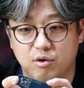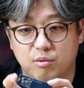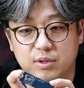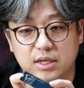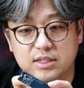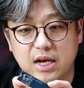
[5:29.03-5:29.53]

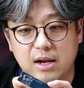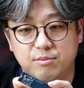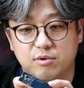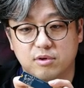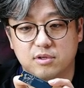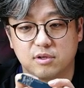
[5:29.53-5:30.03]
요거보다
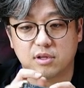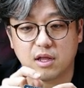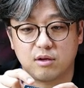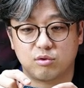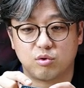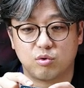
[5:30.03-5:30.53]
짧은 거 쓸
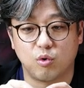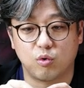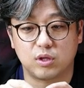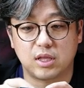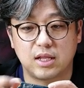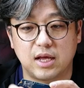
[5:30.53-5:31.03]
때는 또
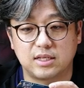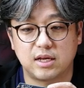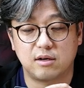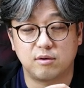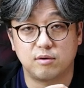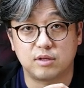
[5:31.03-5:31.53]
여기다
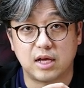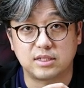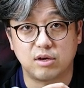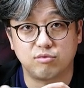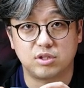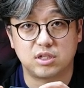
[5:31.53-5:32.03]
나사를
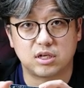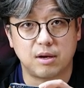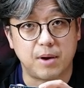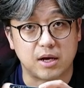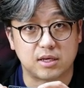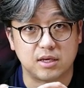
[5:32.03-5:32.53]
나사 위치가
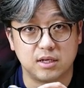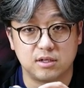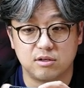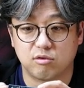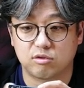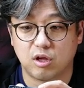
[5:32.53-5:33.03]

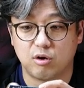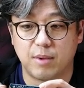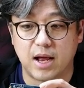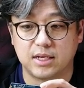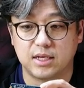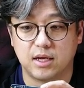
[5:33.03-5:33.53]
바뀌는 형태로
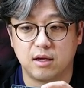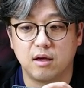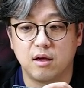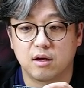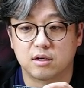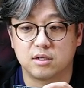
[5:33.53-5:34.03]
많이
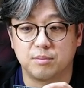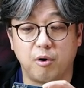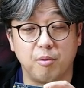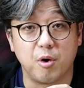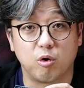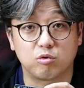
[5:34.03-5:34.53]
그
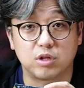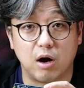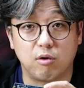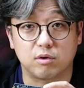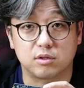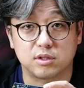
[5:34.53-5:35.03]
범용으로
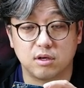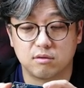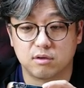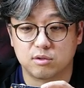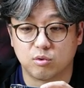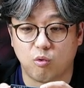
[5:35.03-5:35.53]
나오거든요.
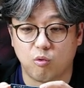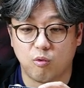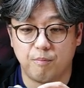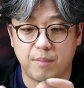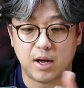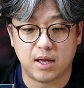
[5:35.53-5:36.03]
그래서
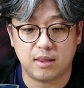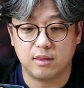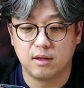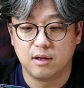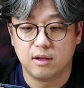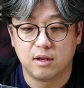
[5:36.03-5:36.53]
그것만
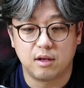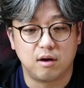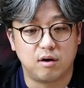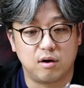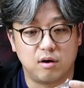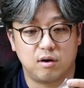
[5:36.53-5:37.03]

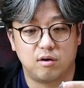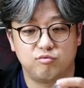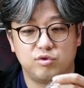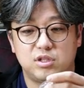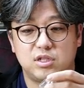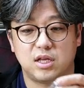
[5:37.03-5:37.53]
어,
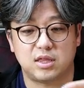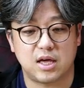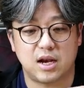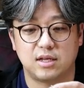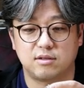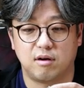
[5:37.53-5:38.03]
위치에
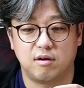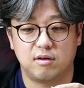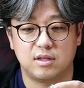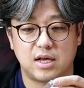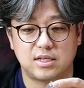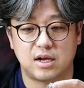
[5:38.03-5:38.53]
따라서
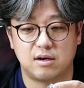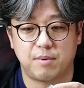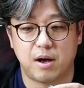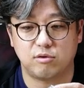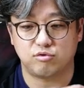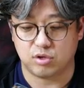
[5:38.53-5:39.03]
나사를
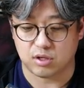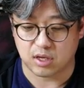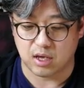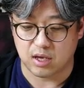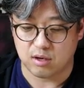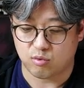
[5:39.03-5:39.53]
박을 수
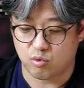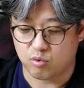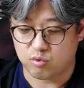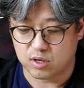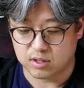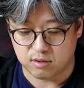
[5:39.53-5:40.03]
있게
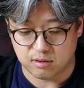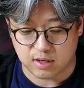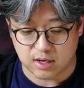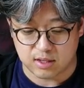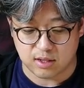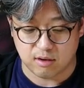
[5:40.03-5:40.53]
그렇게
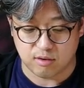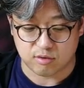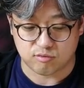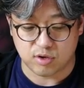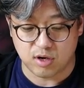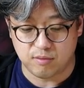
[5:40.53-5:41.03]
설계가 되어
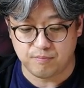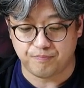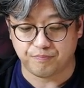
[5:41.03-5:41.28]
있고요.